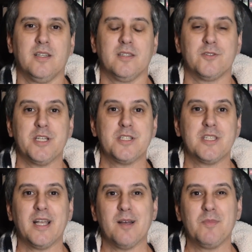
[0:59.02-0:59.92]
Então a gente se
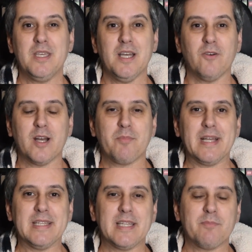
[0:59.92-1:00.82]
encaminha agora para
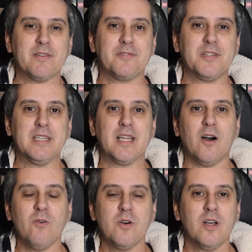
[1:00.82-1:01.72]
a etapa
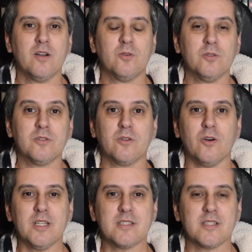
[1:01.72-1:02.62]
final com
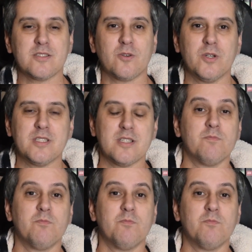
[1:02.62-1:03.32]
todas essas coisas